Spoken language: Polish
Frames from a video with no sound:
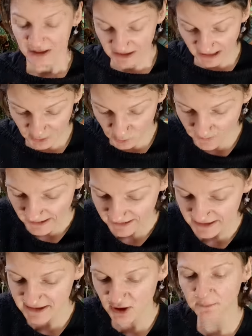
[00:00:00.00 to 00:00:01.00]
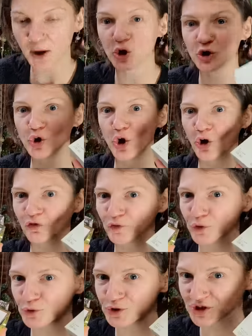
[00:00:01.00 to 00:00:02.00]
Te numerki są
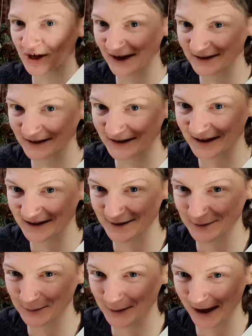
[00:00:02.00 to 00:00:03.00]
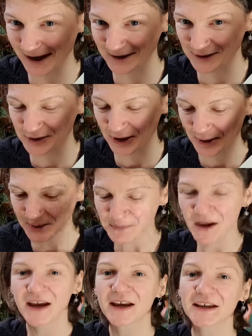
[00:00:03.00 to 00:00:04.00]
nowiusieńkie, słuchajcie.
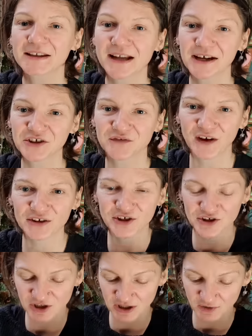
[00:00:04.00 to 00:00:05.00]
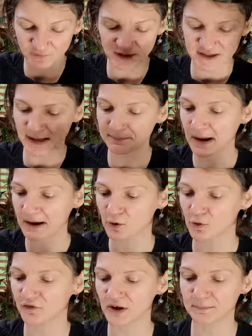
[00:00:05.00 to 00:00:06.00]
Jest aż 20 nowych
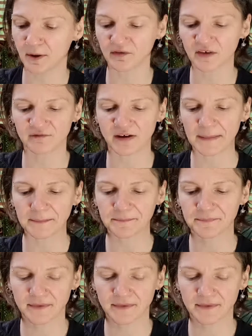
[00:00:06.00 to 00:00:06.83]
zapachów i powiem Wam,